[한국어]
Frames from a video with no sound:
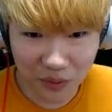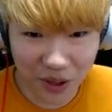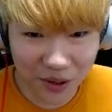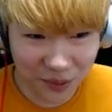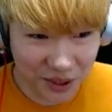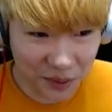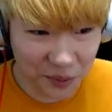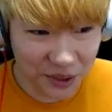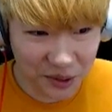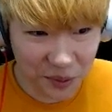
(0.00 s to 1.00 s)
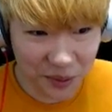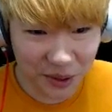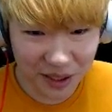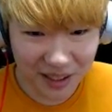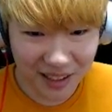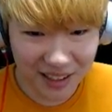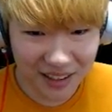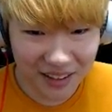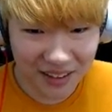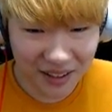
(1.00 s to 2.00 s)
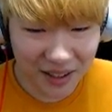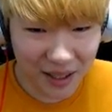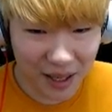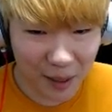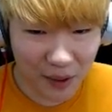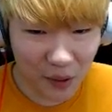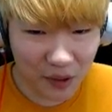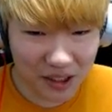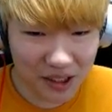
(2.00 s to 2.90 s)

내가 언제 결혼했죠? 아빠 어디